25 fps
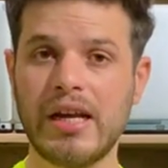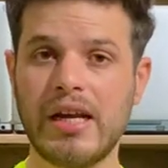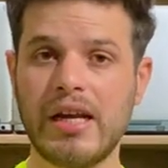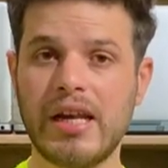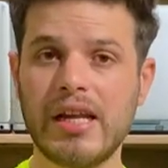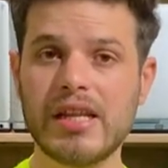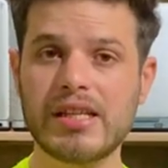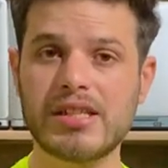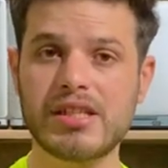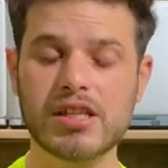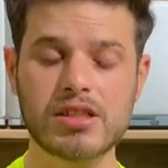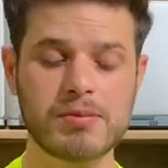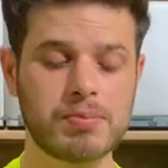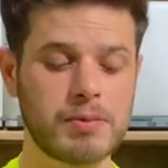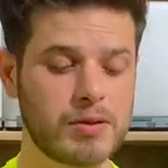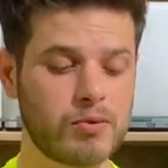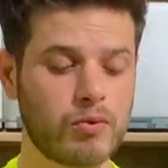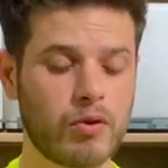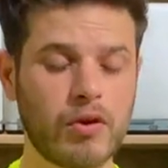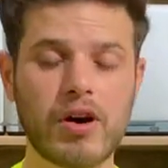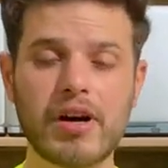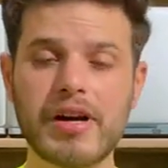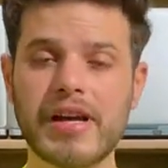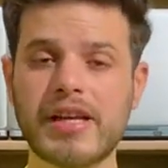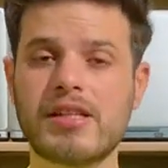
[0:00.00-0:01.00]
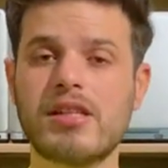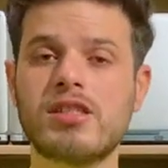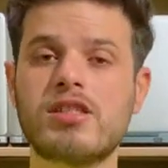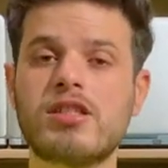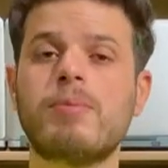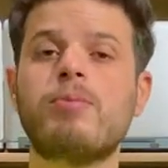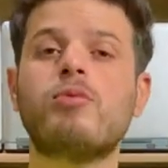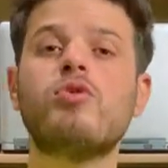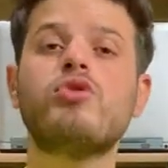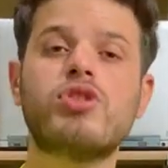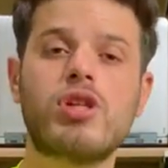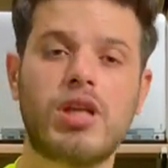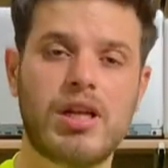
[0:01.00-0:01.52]
ठीक है इसमें वर्ड एक्सेल
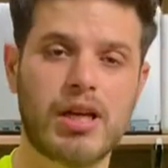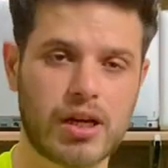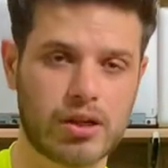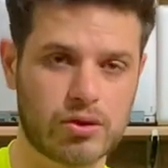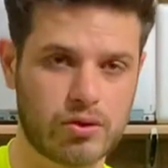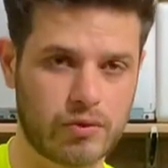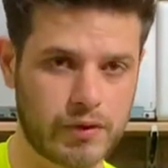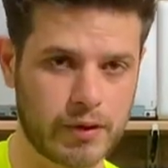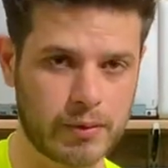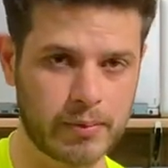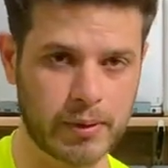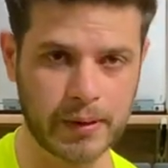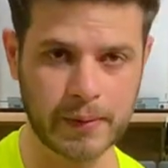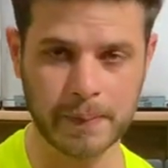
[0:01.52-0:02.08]
सब कुछ चलेंगे तोफीक